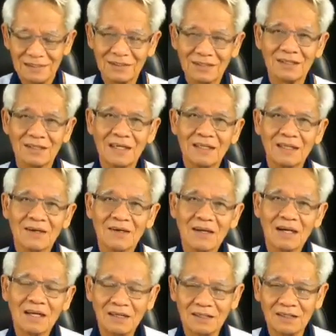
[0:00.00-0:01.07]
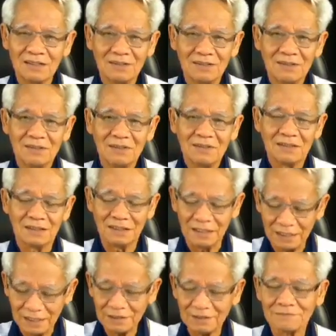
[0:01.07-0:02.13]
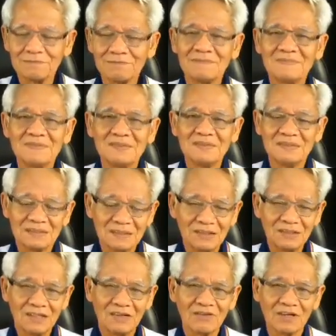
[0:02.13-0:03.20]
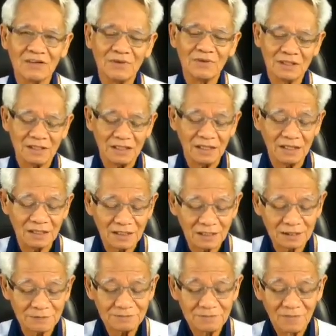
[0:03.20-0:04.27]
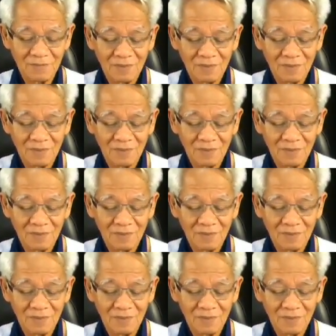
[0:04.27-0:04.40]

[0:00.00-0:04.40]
ม้วเกิดได้อย่างไร เกิดเอง ยืนยันคำว่าเกิดเองนะครับ